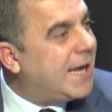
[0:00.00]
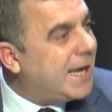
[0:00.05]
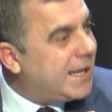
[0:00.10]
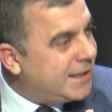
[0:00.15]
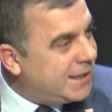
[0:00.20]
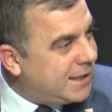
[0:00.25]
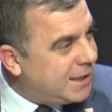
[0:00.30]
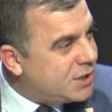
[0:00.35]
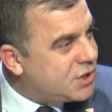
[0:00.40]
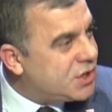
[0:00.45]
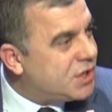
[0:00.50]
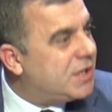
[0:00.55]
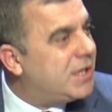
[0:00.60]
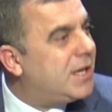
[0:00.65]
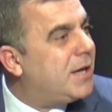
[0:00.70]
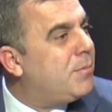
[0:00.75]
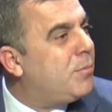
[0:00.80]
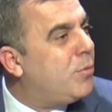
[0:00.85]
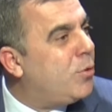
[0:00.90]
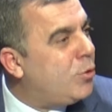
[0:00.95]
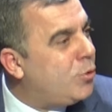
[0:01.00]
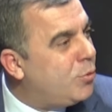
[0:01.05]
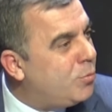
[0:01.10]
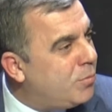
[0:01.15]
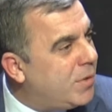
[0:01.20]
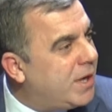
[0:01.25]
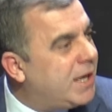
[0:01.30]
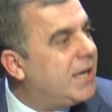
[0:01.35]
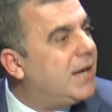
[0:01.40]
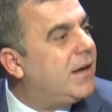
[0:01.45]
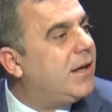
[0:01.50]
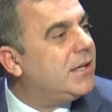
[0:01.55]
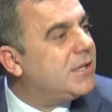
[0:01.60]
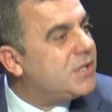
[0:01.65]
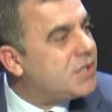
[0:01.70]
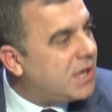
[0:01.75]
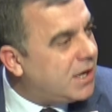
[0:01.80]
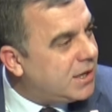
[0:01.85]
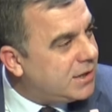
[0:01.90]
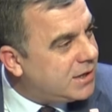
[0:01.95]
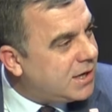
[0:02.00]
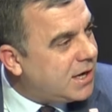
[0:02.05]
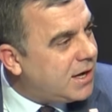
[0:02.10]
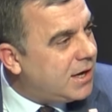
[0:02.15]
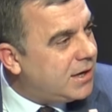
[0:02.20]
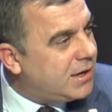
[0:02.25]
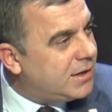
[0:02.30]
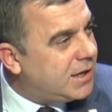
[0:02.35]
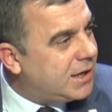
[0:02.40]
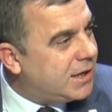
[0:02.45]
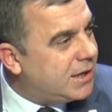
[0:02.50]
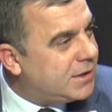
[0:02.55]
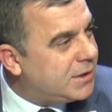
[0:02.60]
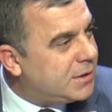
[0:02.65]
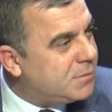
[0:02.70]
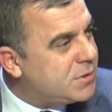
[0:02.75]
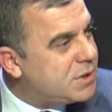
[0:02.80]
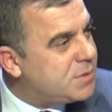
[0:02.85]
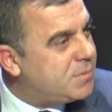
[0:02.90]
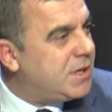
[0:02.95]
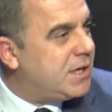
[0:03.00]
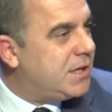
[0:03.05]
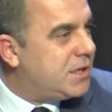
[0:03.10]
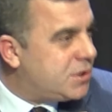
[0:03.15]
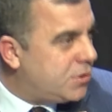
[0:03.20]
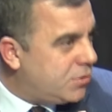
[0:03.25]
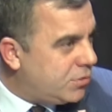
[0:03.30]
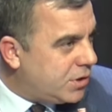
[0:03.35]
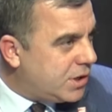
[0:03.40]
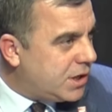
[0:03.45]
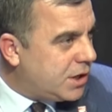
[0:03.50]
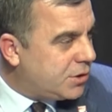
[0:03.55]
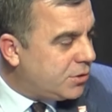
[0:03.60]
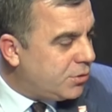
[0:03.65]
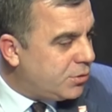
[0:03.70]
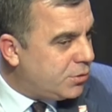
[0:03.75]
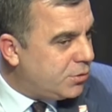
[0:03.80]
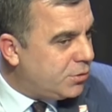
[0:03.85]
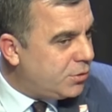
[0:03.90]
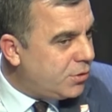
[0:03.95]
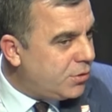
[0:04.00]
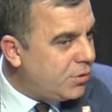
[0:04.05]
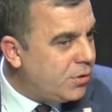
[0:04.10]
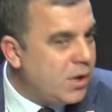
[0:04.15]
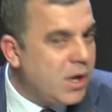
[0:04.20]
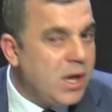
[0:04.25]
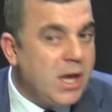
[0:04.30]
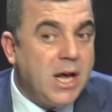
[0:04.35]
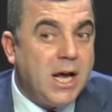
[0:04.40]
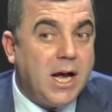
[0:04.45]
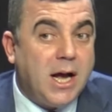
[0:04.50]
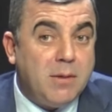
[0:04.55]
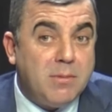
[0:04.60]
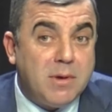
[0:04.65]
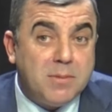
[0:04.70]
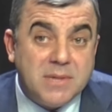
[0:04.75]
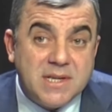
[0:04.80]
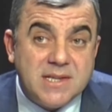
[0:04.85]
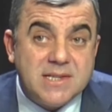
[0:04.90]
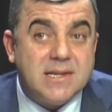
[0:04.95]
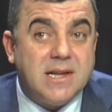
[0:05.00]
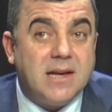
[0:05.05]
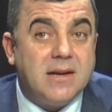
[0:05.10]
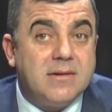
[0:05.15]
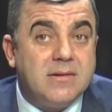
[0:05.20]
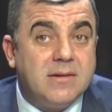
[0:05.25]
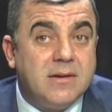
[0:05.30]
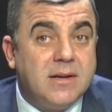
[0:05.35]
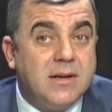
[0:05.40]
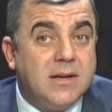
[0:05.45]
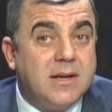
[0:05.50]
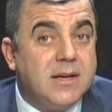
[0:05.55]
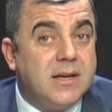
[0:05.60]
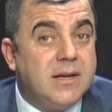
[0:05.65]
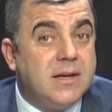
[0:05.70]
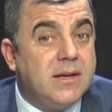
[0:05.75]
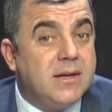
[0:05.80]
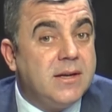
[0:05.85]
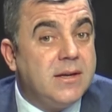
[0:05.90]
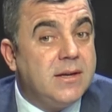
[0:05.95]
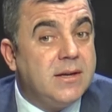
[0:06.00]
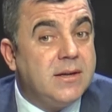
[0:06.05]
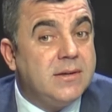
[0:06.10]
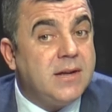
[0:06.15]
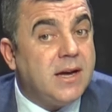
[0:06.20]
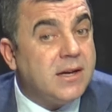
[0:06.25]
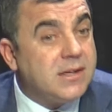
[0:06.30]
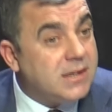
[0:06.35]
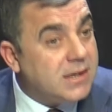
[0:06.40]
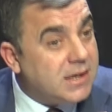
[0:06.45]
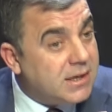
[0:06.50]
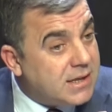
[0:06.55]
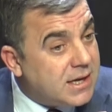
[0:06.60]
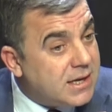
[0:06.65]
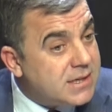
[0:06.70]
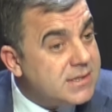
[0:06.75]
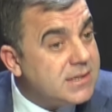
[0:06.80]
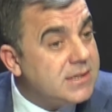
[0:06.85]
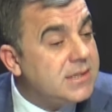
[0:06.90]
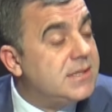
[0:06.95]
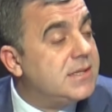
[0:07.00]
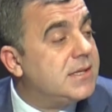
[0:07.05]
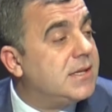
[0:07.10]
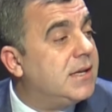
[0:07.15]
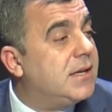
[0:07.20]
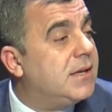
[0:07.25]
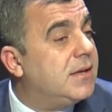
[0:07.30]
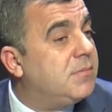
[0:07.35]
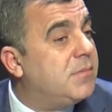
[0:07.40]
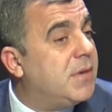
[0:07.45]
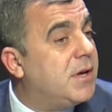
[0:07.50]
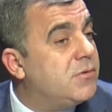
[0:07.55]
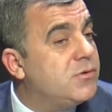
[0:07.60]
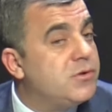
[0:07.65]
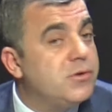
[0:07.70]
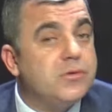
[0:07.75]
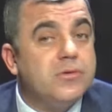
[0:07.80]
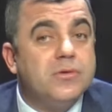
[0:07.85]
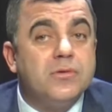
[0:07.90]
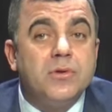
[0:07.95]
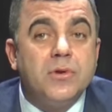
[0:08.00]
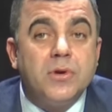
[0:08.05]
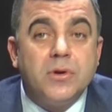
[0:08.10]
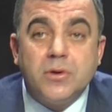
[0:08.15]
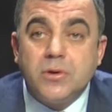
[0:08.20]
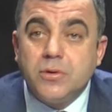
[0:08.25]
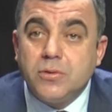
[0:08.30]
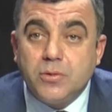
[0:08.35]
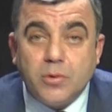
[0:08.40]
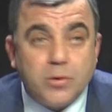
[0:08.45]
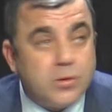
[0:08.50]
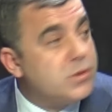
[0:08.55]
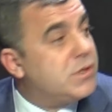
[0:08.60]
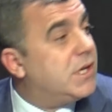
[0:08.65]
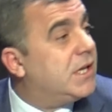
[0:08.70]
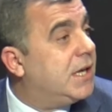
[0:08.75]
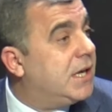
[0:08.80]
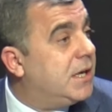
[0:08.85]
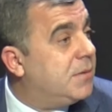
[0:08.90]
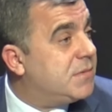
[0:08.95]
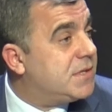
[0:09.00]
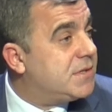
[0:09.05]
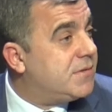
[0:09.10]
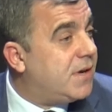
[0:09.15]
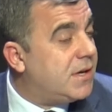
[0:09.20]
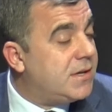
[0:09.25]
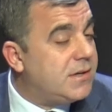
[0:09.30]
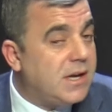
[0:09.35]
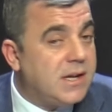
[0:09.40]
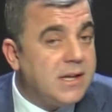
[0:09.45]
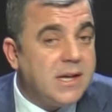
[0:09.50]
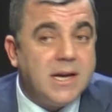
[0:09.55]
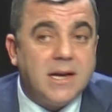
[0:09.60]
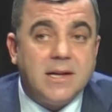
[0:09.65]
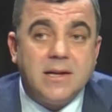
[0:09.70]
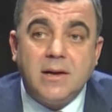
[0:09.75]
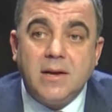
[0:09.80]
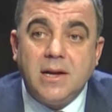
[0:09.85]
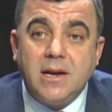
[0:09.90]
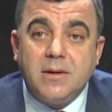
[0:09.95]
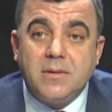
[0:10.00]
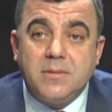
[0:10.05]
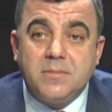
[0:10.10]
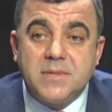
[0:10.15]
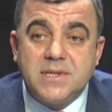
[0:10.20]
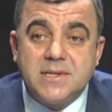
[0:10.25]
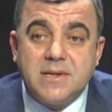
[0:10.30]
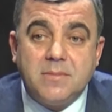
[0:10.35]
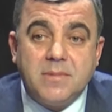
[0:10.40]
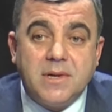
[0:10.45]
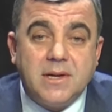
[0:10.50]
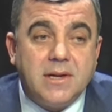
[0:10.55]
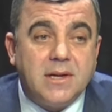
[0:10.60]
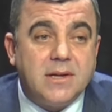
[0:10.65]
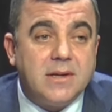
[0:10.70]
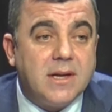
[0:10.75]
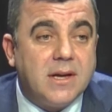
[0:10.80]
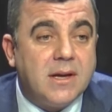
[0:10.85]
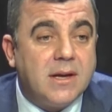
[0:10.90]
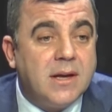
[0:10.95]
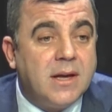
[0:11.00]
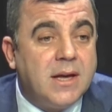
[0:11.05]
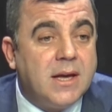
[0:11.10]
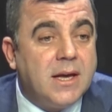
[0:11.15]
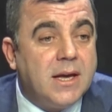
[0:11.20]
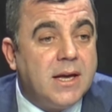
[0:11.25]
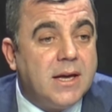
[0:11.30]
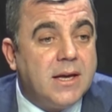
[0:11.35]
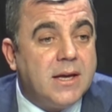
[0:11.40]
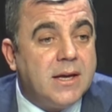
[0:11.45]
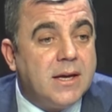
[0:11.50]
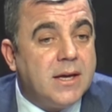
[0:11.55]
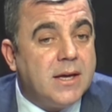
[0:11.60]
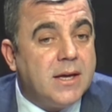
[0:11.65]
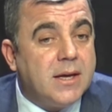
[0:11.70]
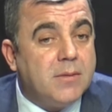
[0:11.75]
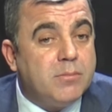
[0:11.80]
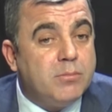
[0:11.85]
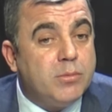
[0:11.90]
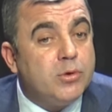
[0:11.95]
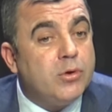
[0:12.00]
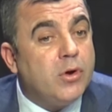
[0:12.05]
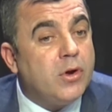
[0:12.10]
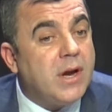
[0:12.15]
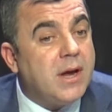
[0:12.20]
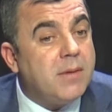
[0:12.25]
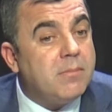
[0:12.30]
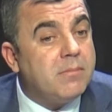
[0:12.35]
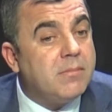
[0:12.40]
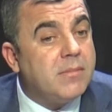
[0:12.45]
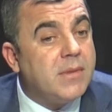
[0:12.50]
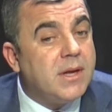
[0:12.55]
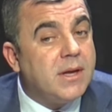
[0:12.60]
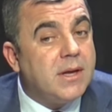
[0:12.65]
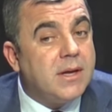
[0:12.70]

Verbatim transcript: Kendi içinde bölünmeyi alışkanlık haline getirmiş bir ilçe olarak görünüyor. Ama bizler e, takdir edersiniz ki mevcut 9 adayımız var. Aday adaylarımızla birlikte e, bu dönem